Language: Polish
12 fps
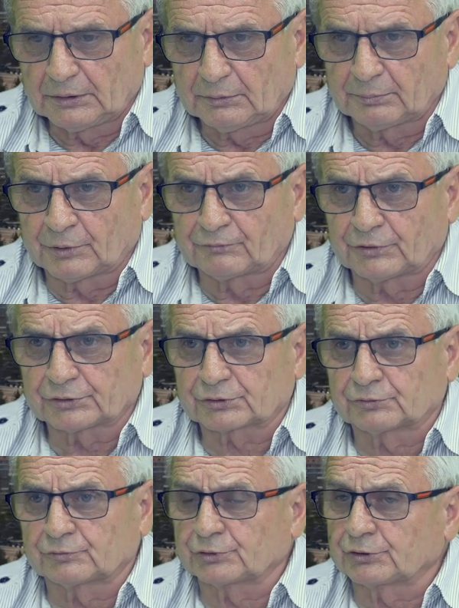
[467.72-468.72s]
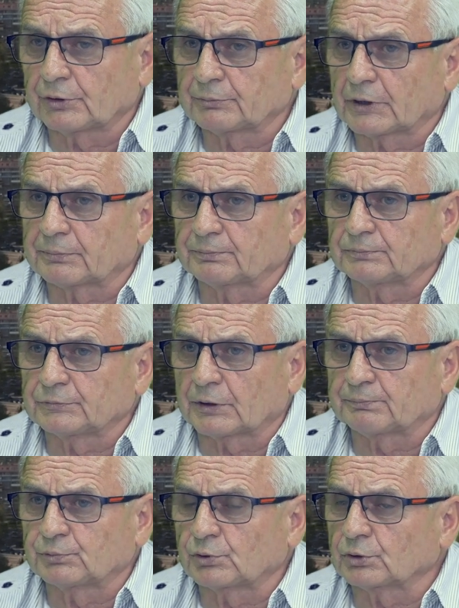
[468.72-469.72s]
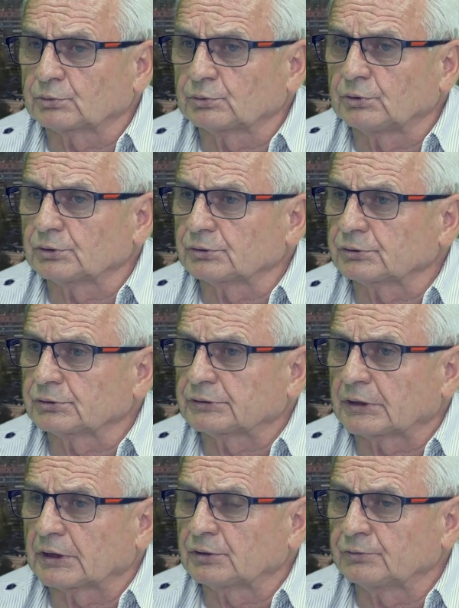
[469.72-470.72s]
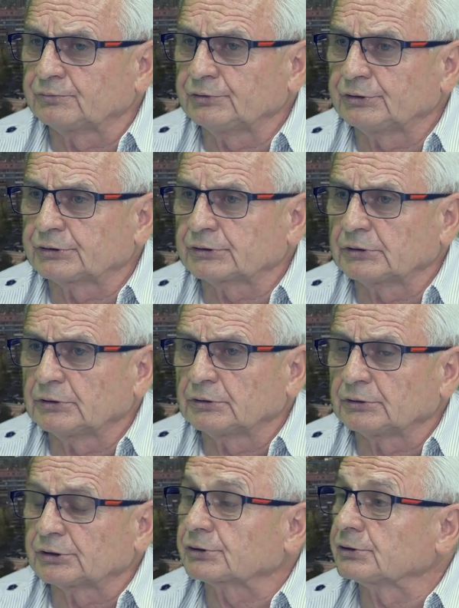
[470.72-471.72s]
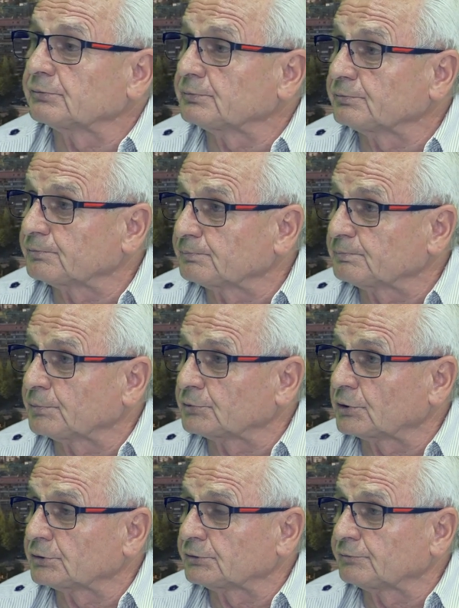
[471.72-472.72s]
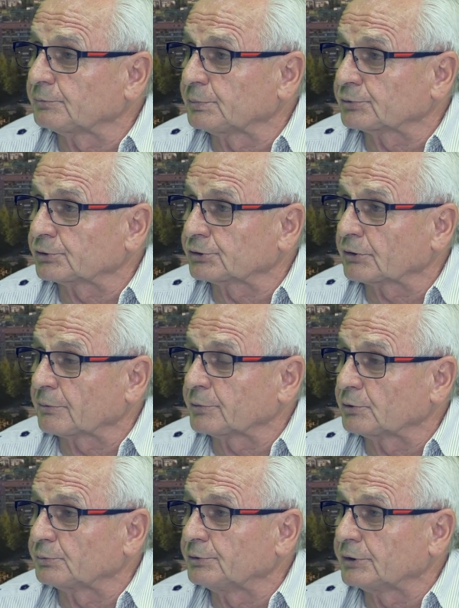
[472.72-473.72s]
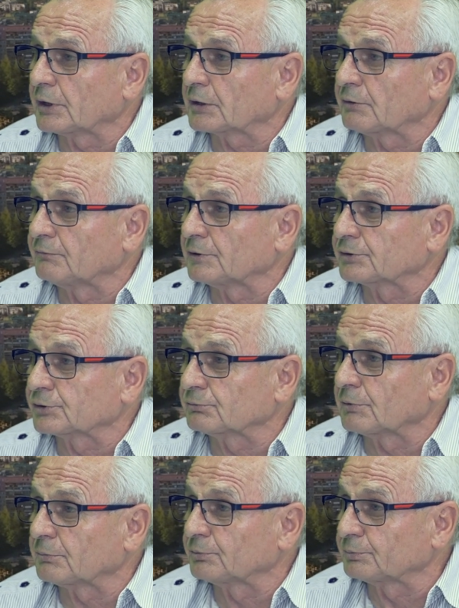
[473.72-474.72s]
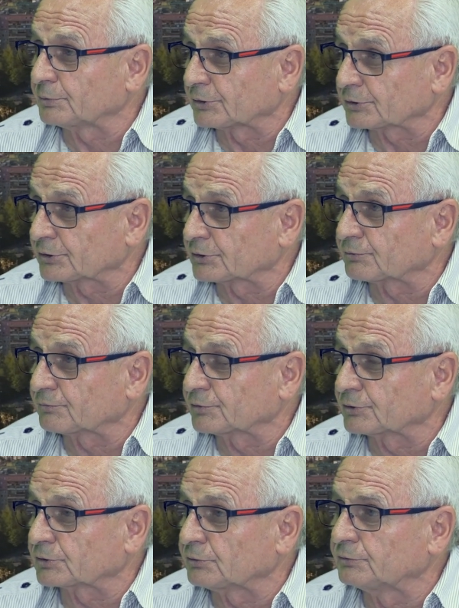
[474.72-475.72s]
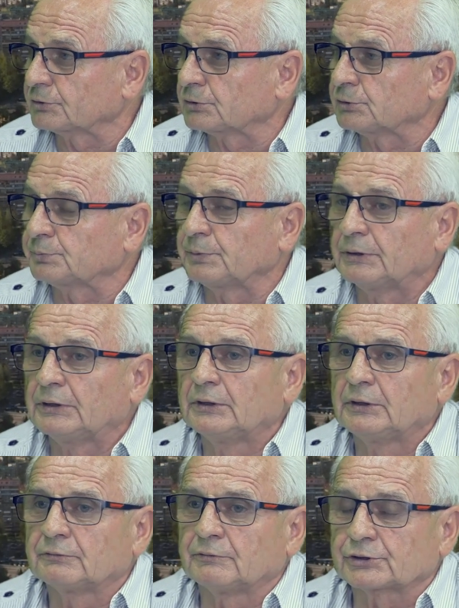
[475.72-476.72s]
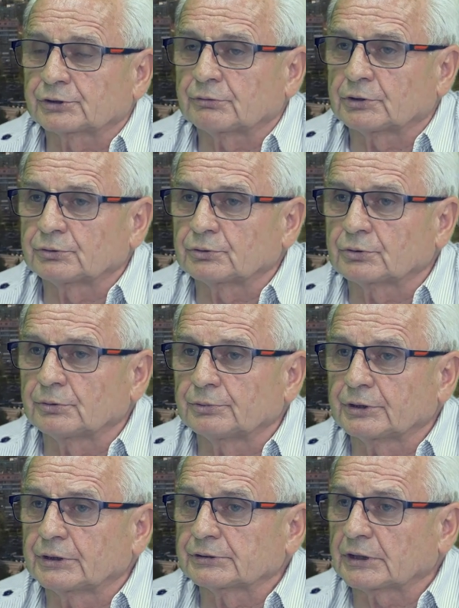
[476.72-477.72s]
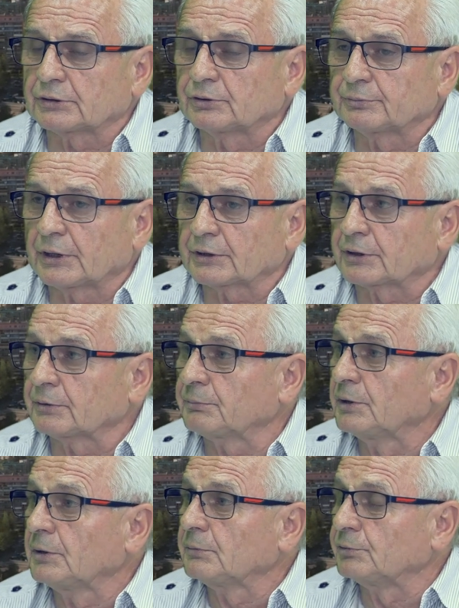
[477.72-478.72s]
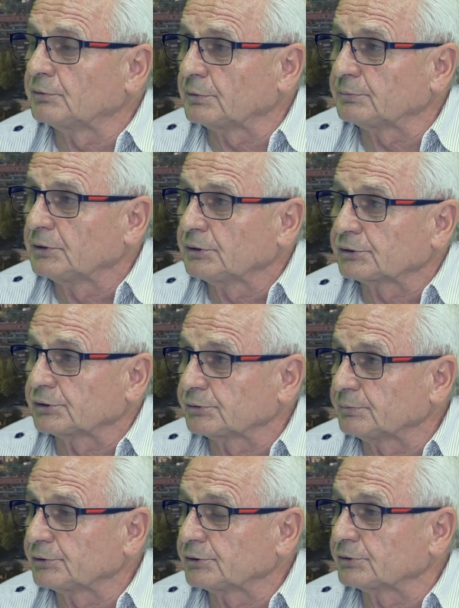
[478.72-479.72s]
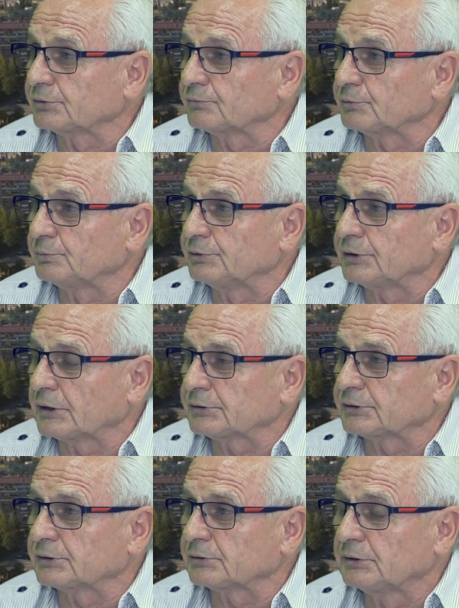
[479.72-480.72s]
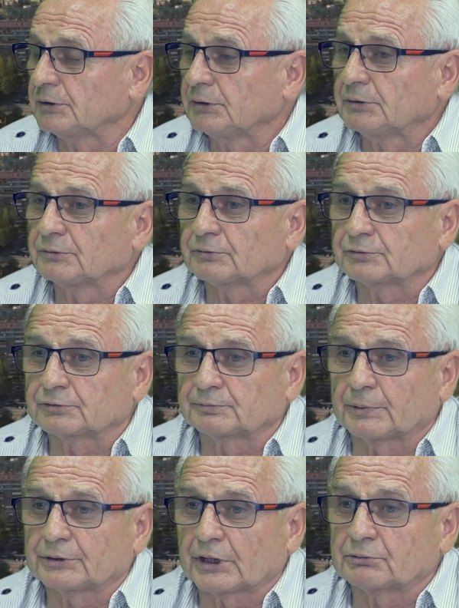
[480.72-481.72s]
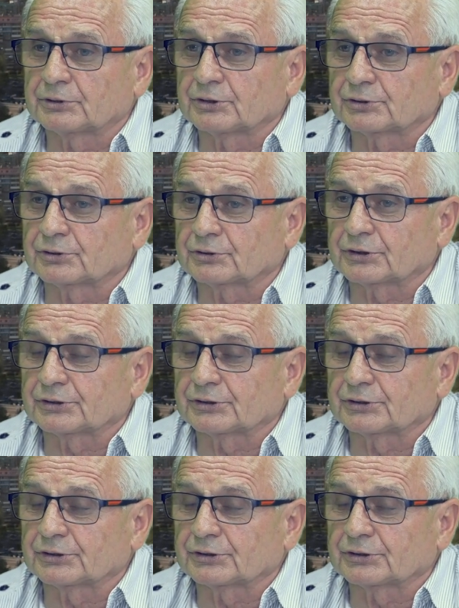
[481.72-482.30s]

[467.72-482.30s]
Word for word: po wojsku wróciłem na, na pół roku do Starachowic. Jeszcze po drodze wypożyczyła mnie Lubliniaka, walczyła, bo ponieważ też wojskowy klub, walczyła o drugą ligę z Radomiakiem. Byłem 6 miesięcy w Lubliniance. Wspaniały też okres